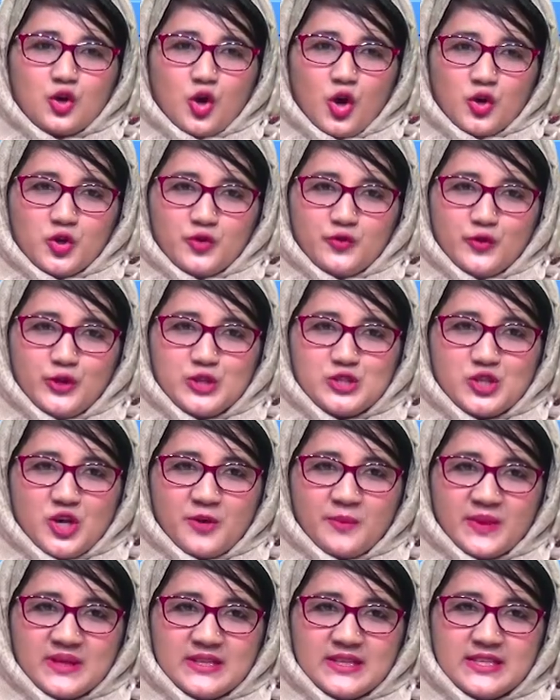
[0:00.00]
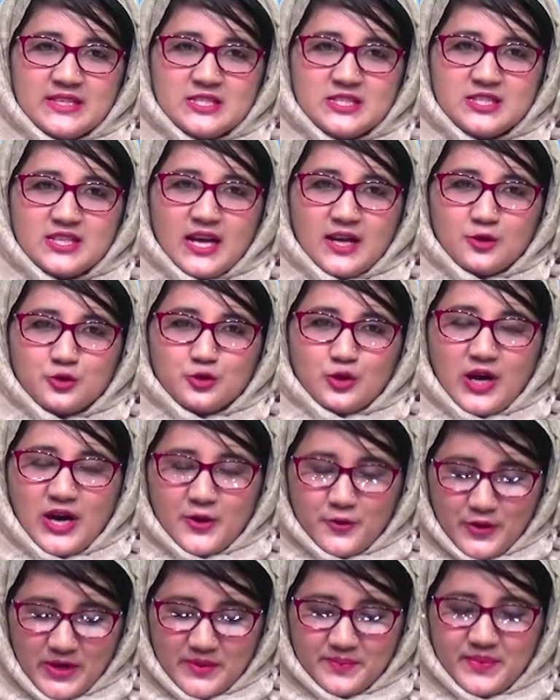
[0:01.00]
কর্ণফুলী সংবাদে স্বাগত
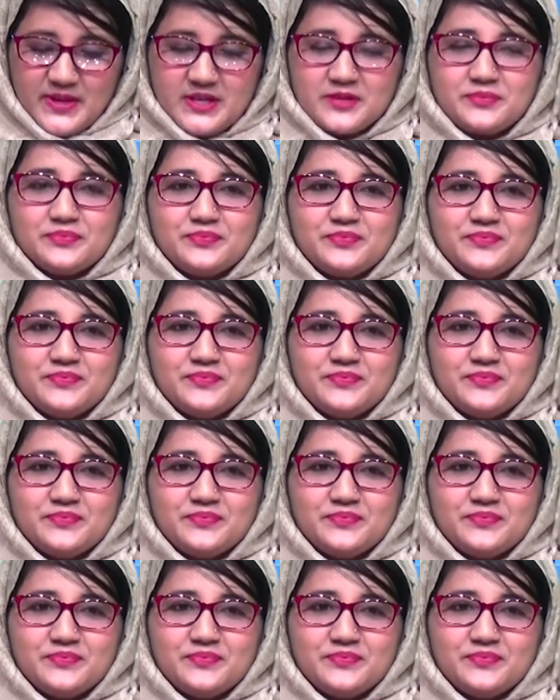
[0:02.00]
আরও একবার